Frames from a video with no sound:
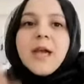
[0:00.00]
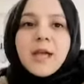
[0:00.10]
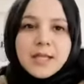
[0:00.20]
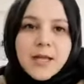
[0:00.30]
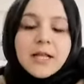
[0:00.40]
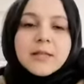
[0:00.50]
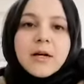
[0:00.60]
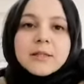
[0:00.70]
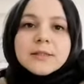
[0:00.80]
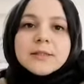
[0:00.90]
engel
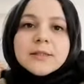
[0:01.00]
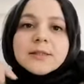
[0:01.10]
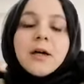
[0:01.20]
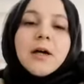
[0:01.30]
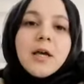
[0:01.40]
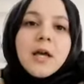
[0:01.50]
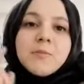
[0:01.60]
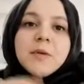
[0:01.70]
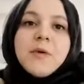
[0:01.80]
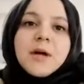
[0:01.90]
kalktığında
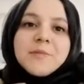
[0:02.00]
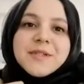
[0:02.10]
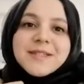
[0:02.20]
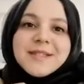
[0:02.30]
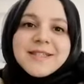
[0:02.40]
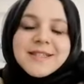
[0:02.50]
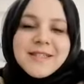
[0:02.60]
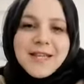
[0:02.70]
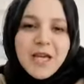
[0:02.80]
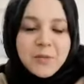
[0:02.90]
bir bakmışsınız ki